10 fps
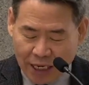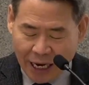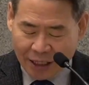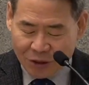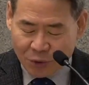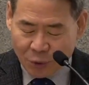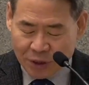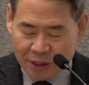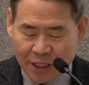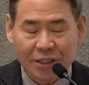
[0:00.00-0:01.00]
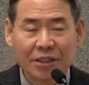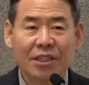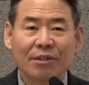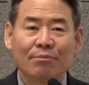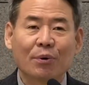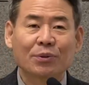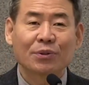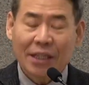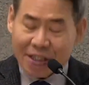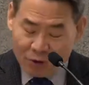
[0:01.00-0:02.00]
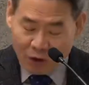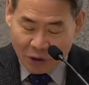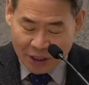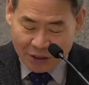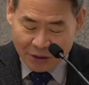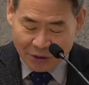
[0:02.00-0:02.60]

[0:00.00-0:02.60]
않은 권세는 복종할 이유가 없겠지요.